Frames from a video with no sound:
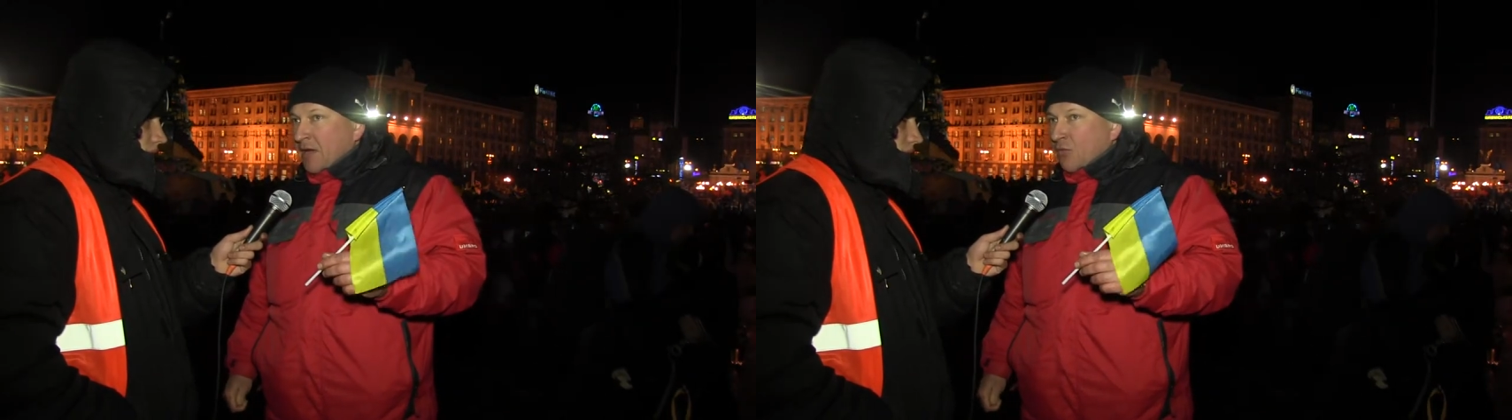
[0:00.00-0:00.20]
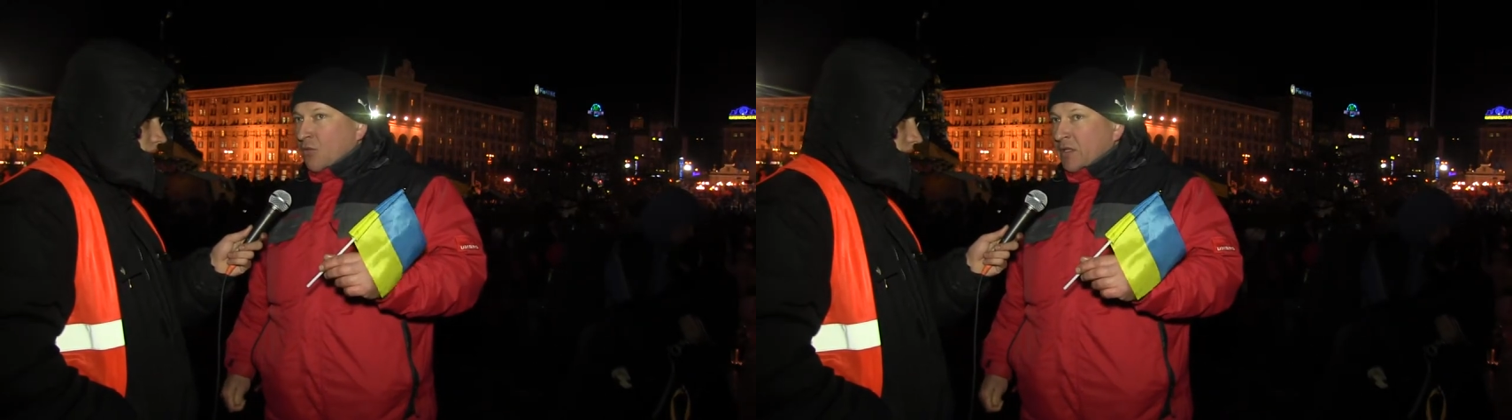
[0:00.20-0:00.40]

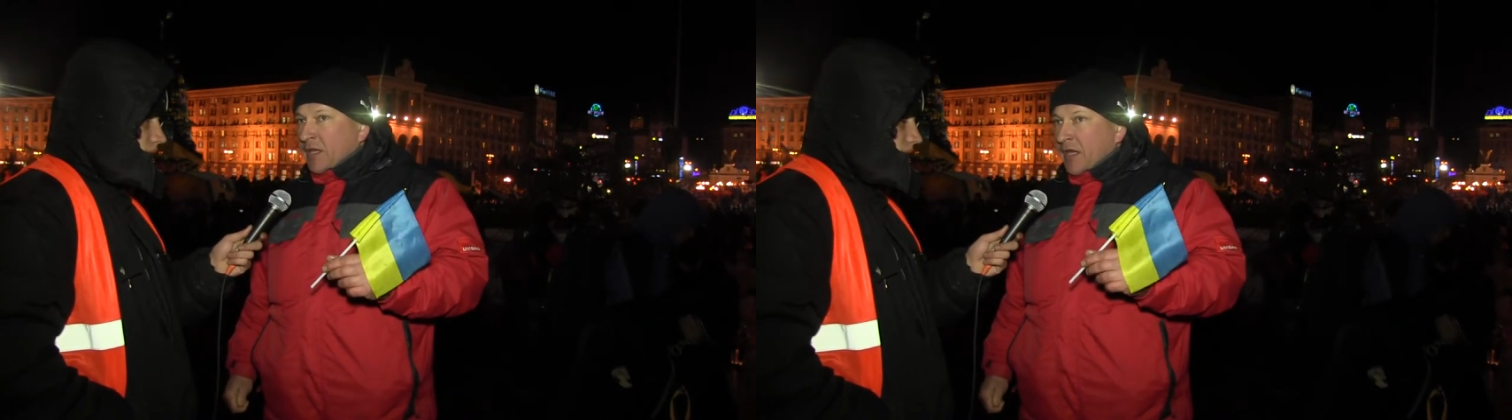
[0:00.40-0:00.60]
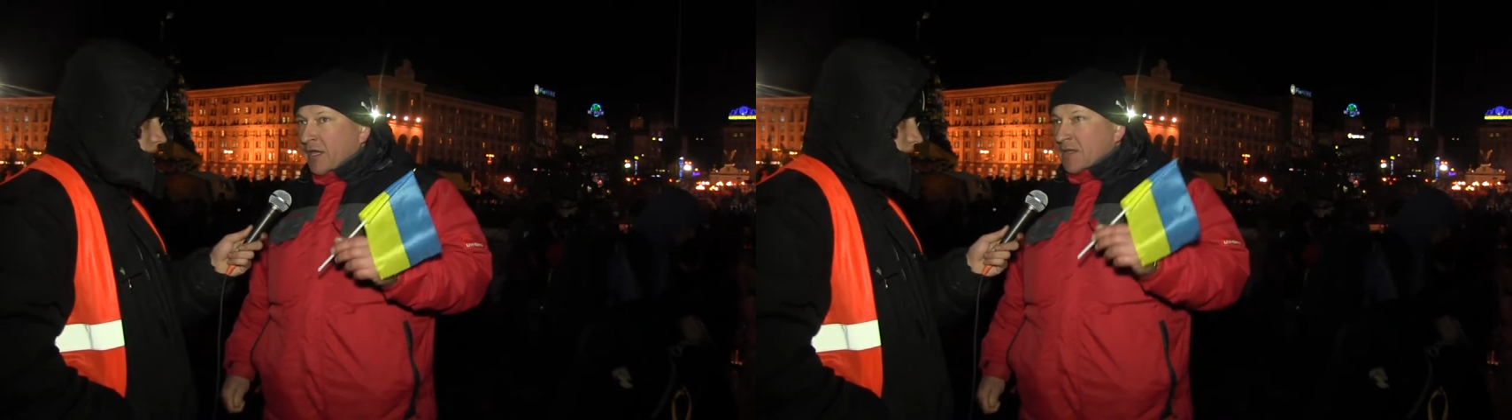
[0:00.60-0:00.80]
Вот,
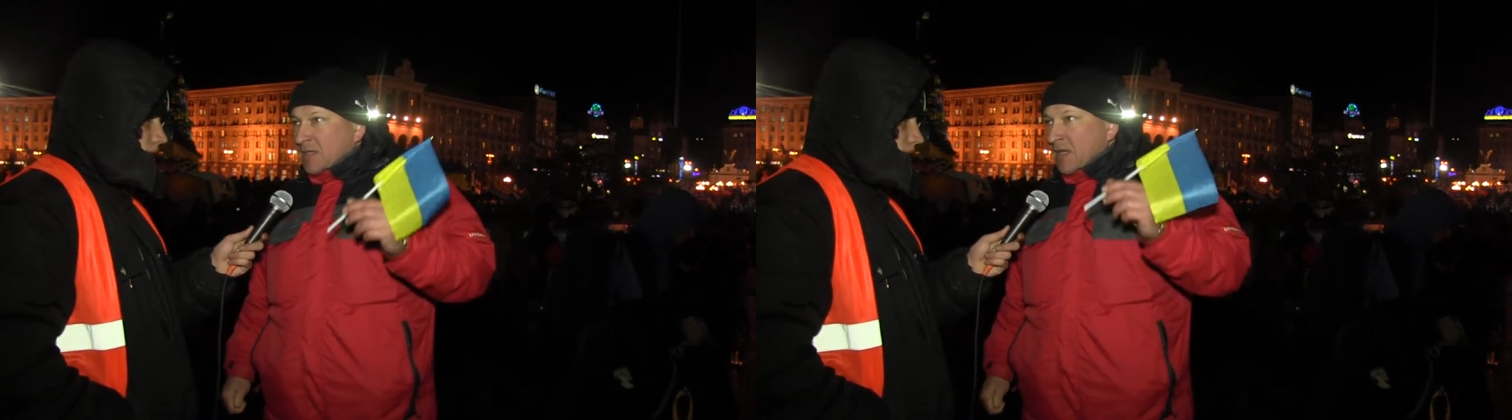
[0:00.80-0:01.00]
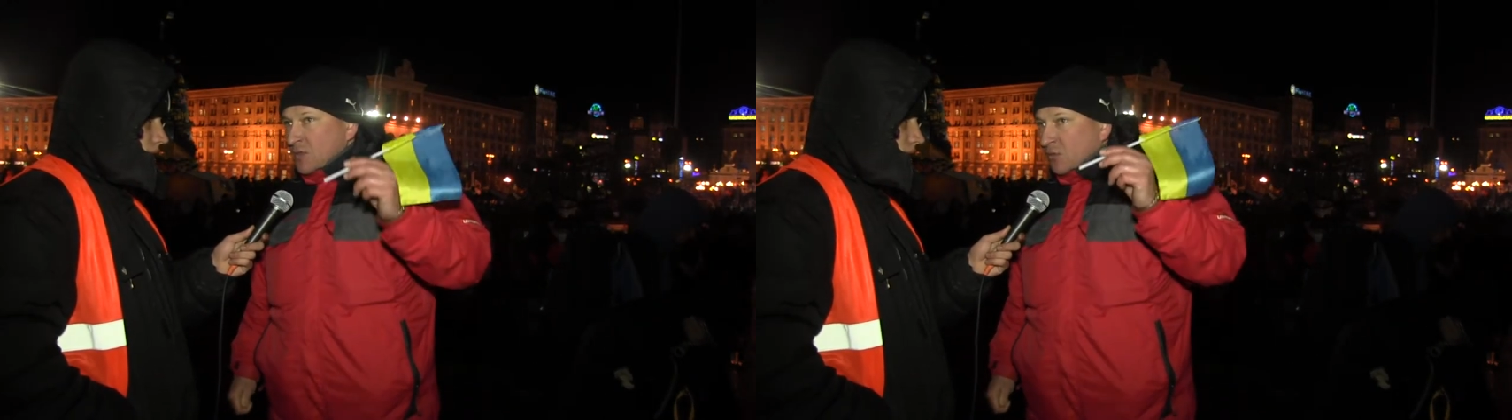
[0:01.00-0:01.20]
и
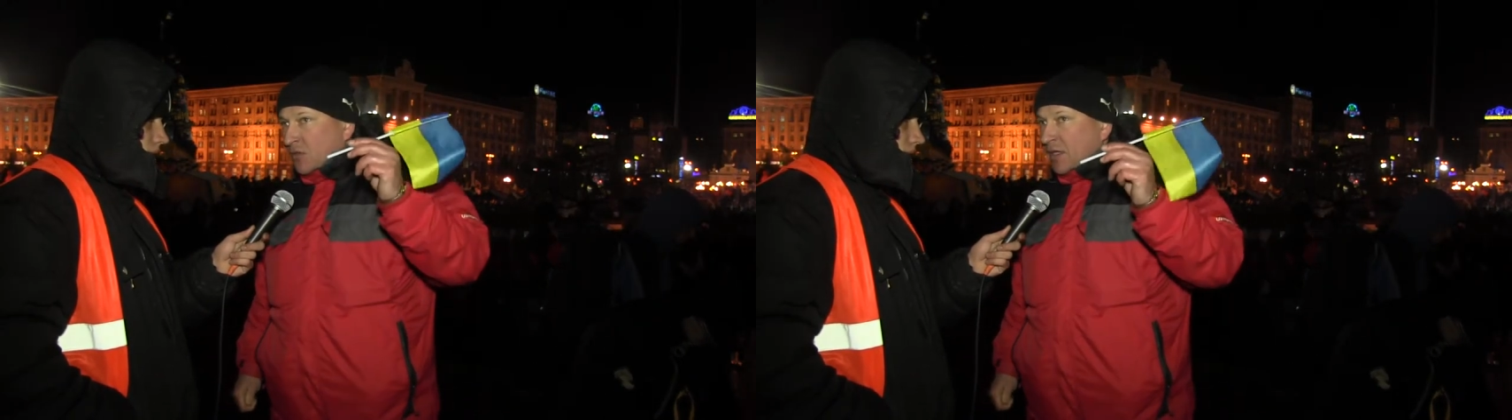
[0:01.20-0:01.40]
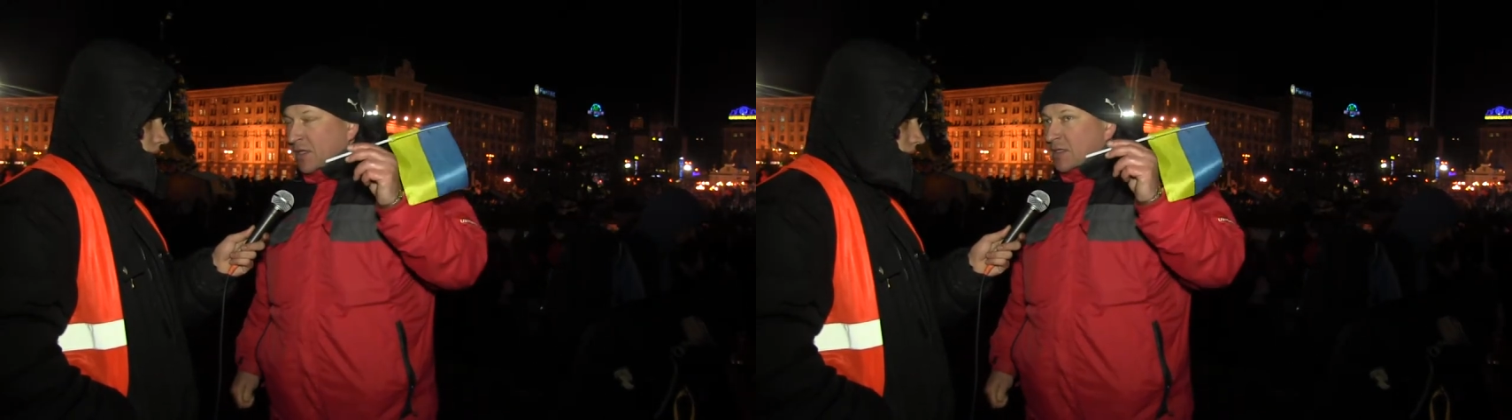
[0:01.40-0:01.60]
рассказывают
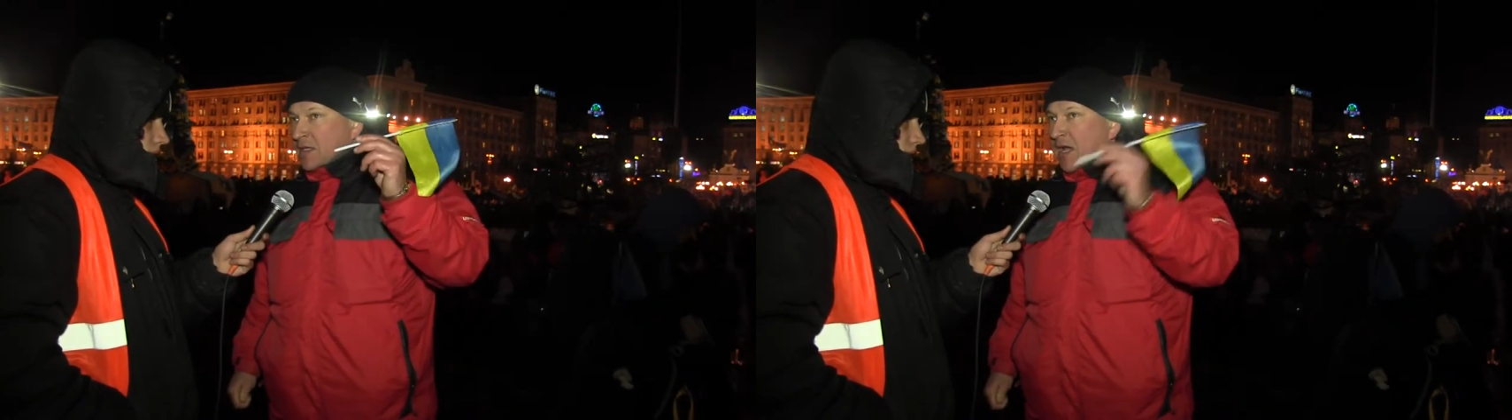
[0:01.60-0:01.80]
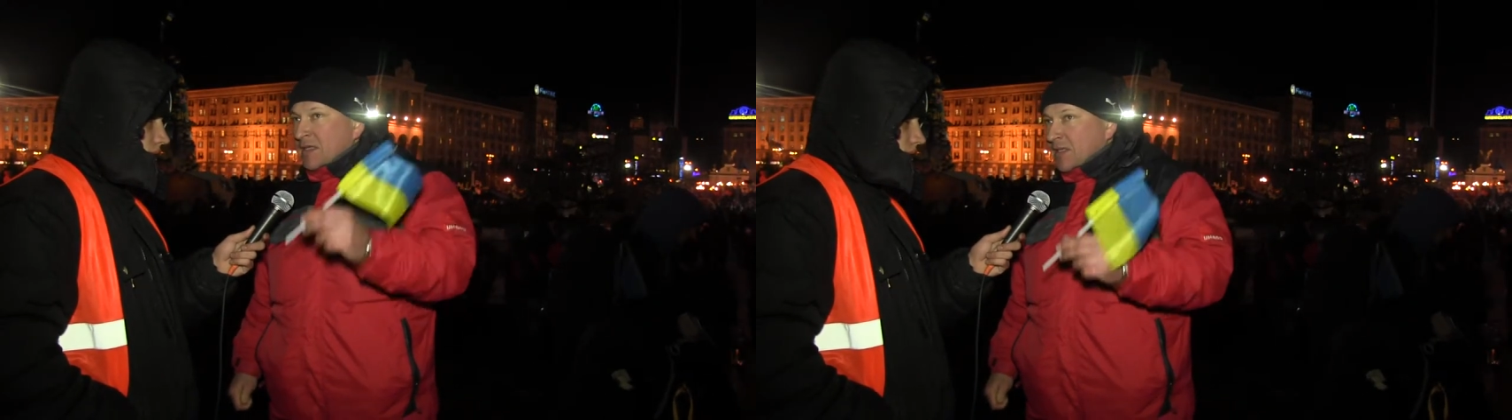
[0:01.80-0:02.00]
вот эти
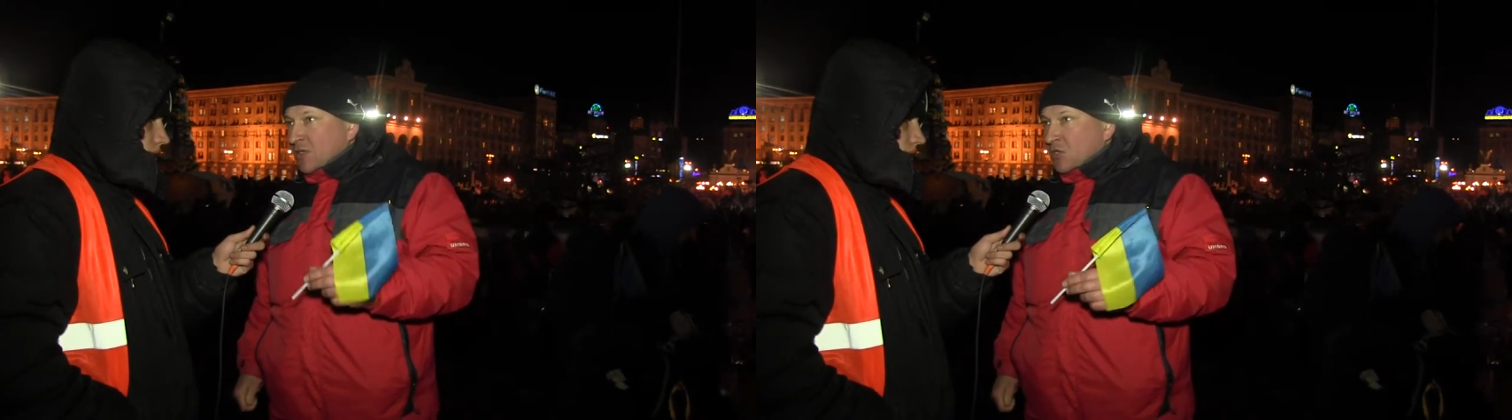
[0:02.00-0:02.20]
сказки,